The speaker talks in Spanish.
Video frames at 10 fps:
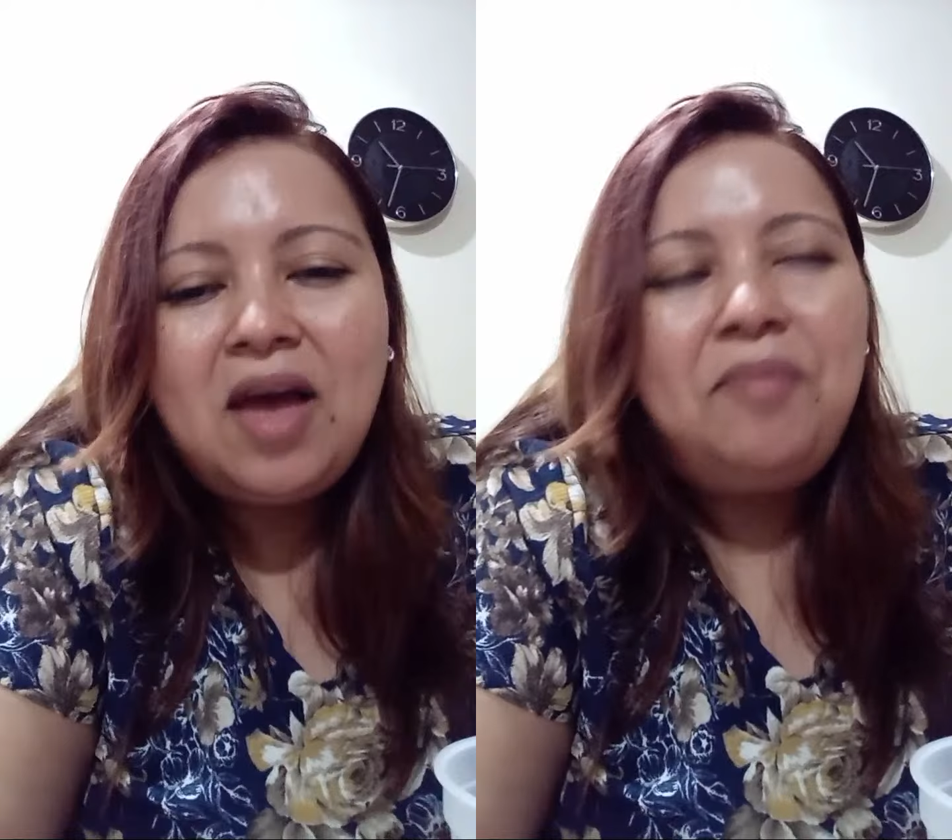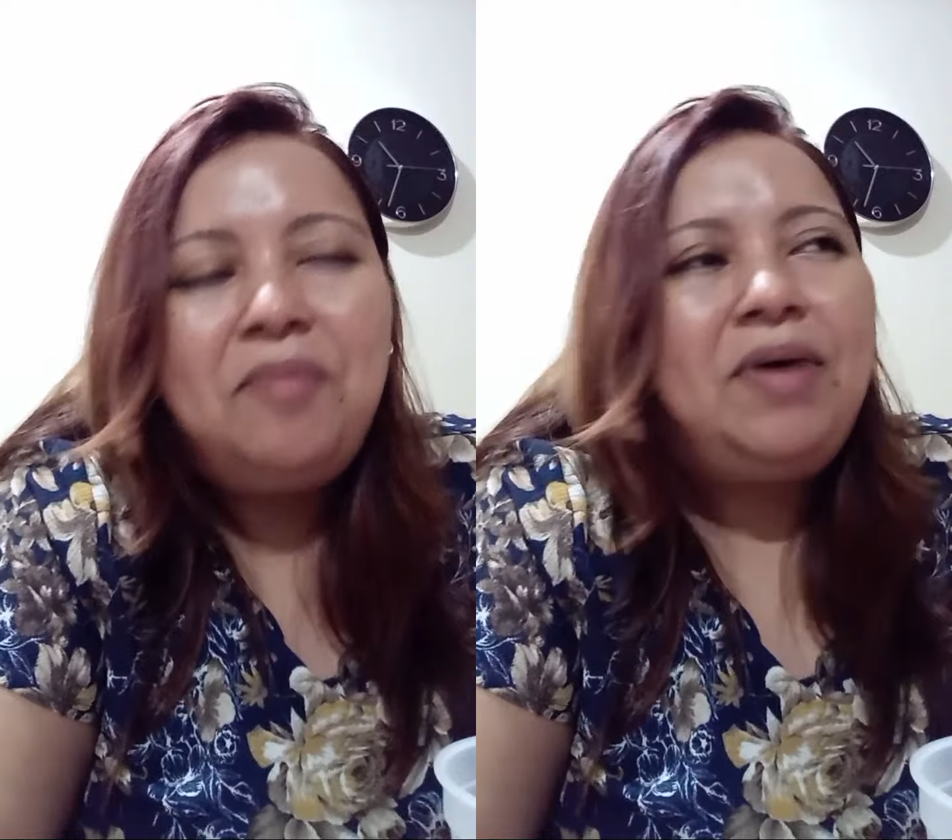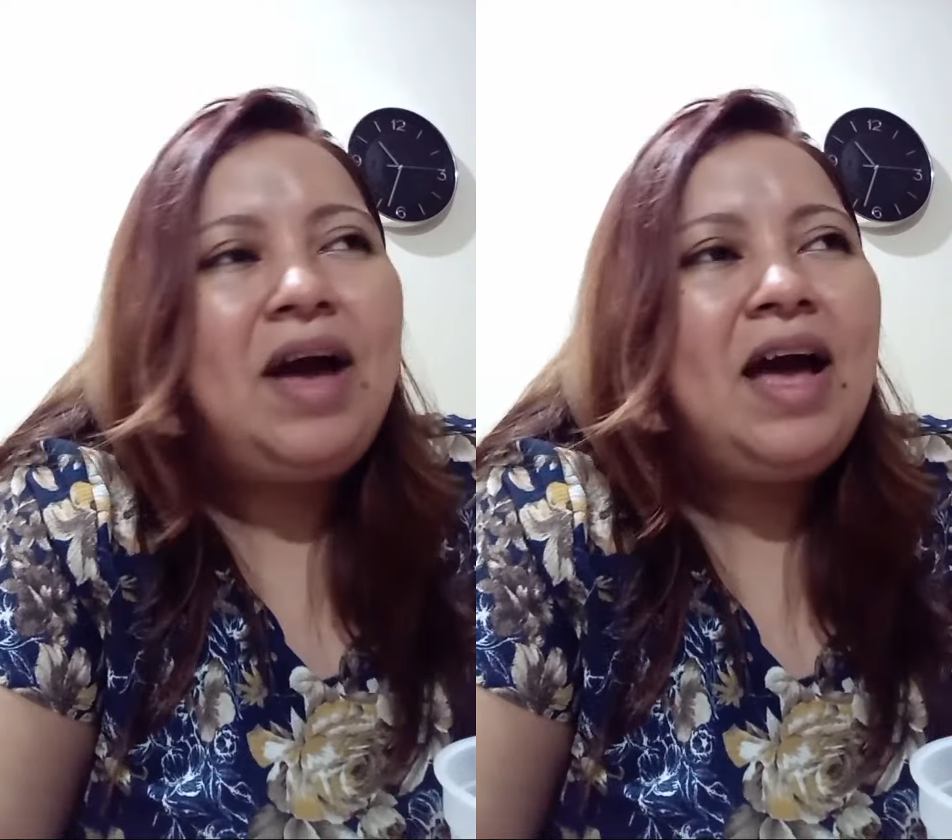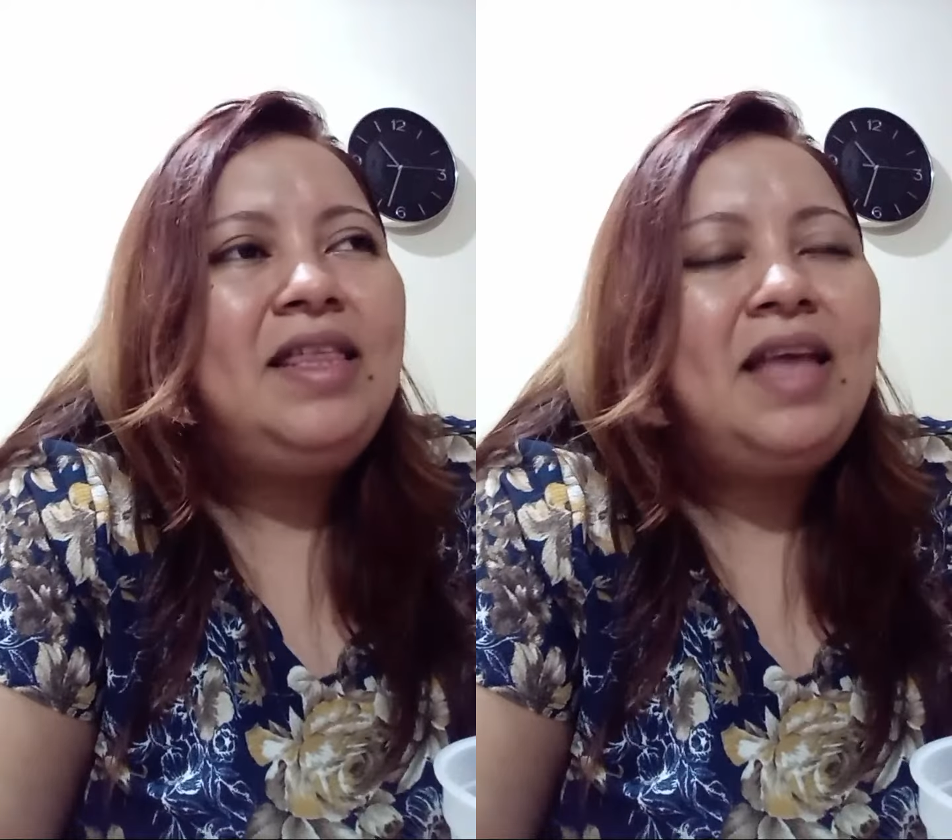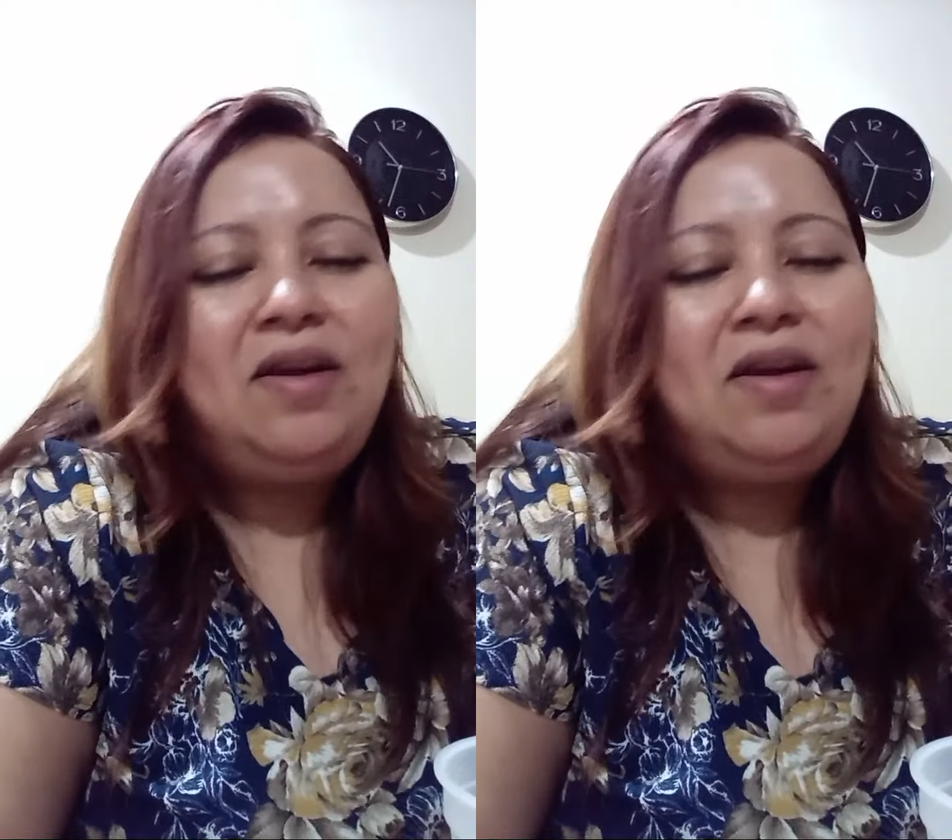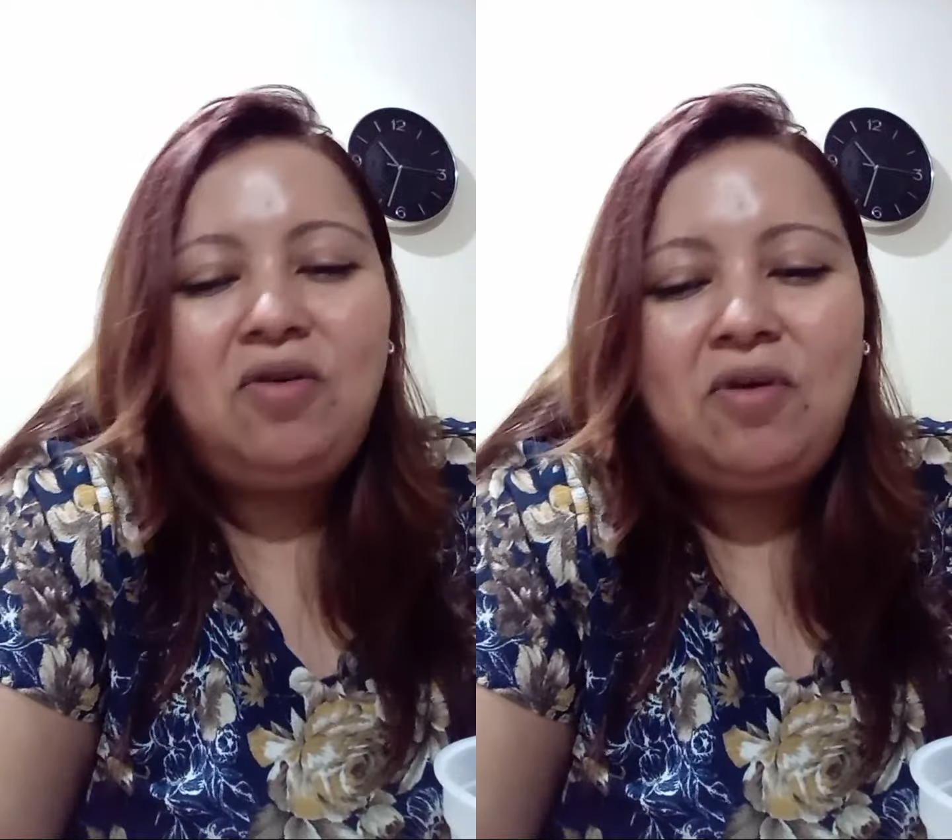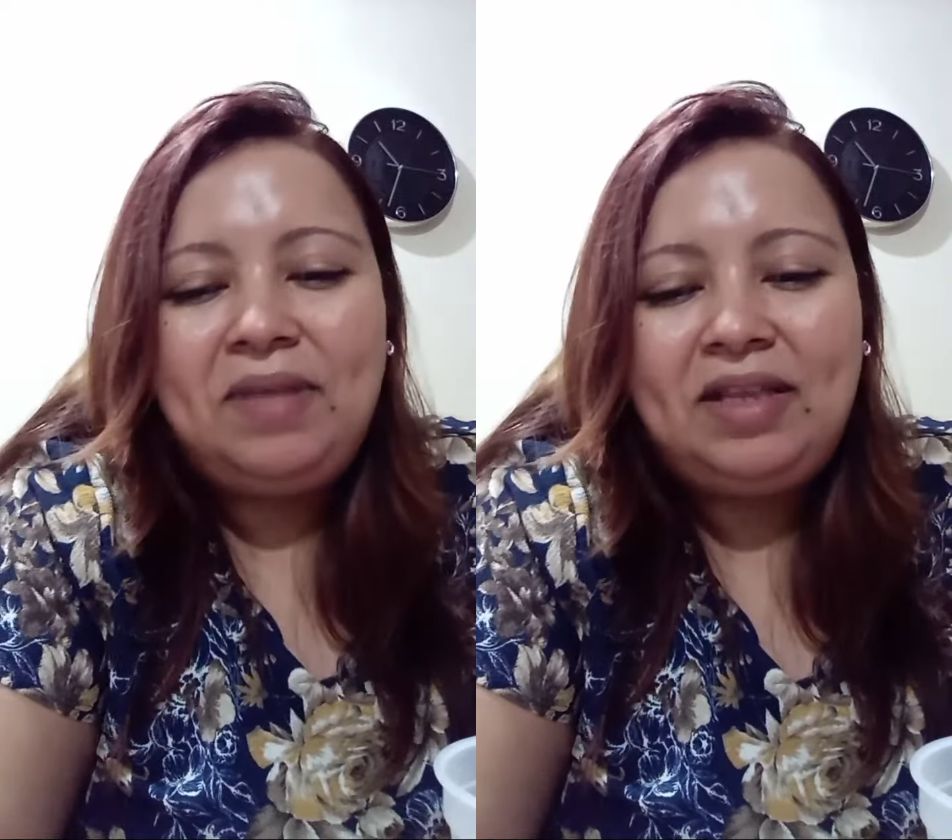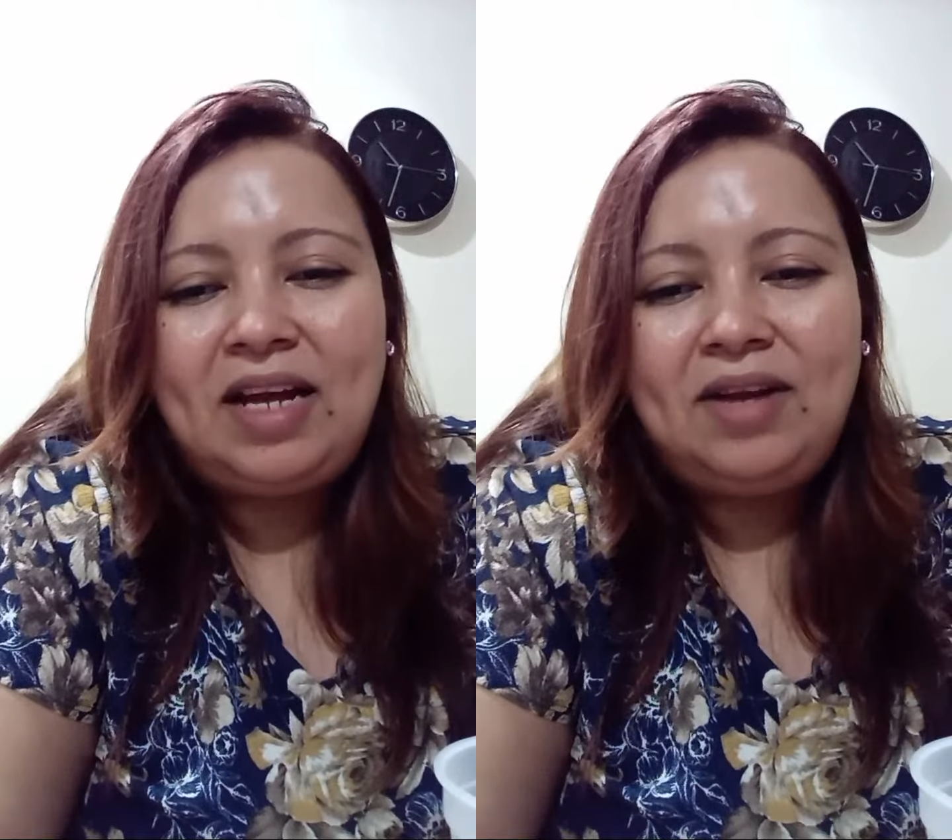pues ahí dejen los
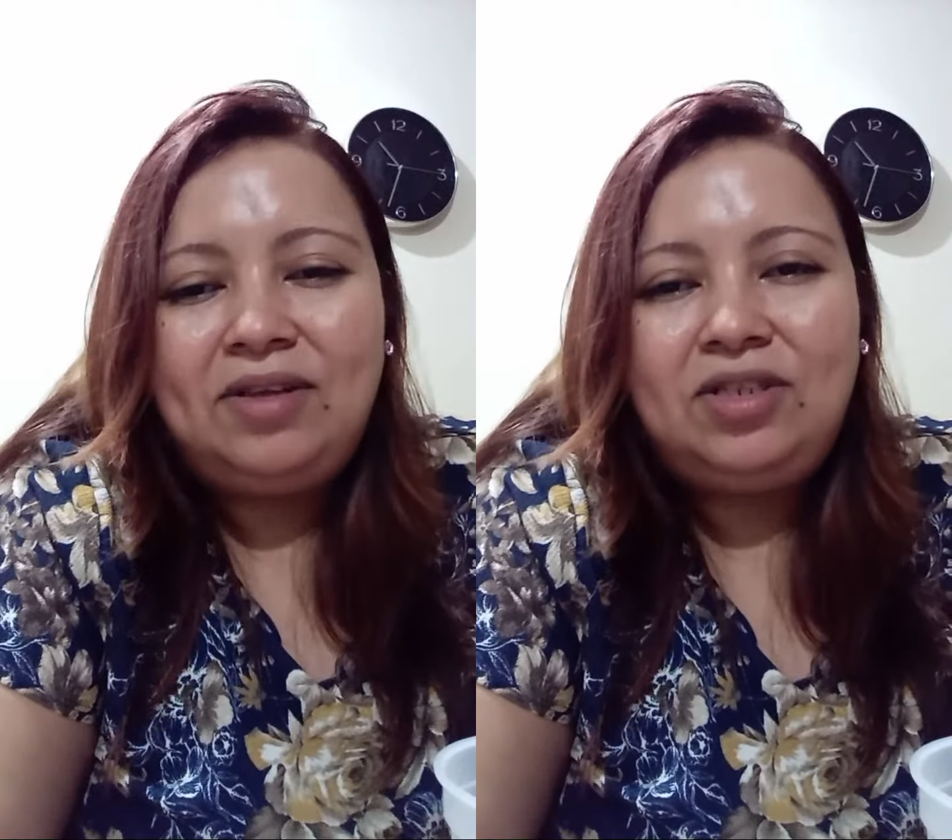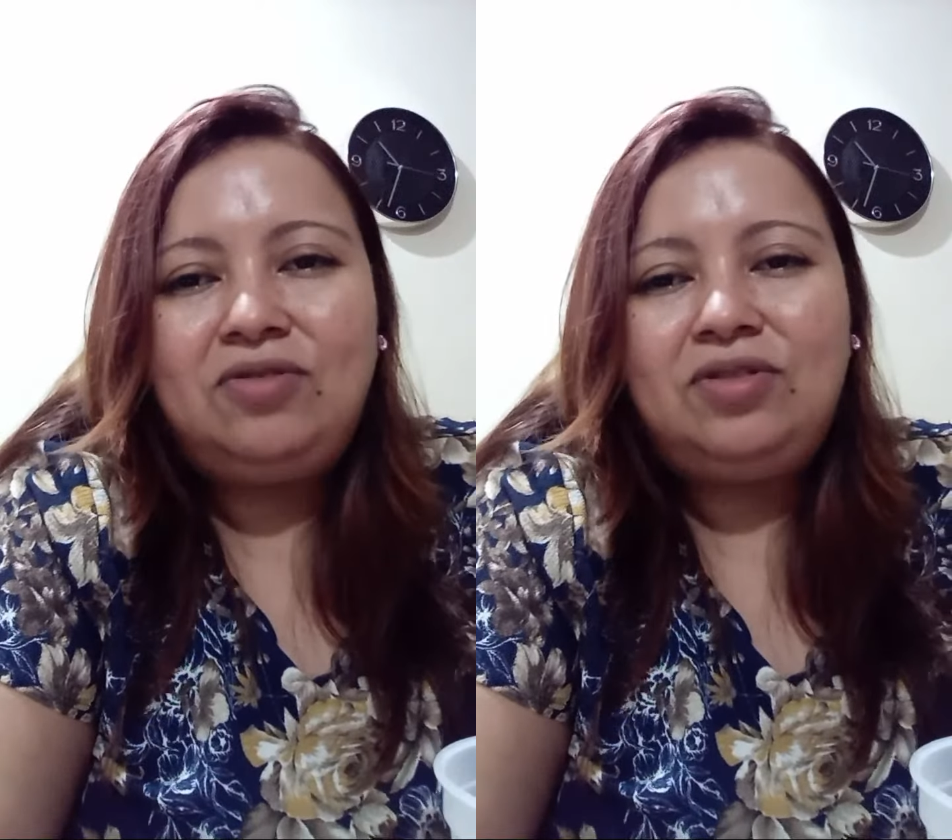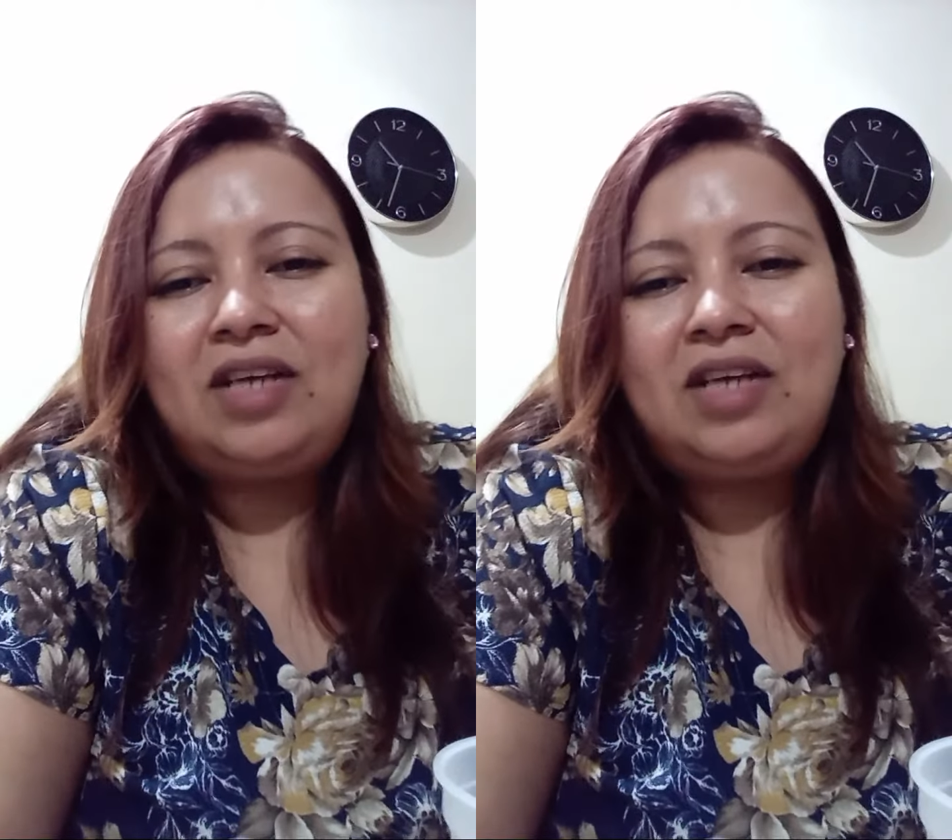comentarios, chicos,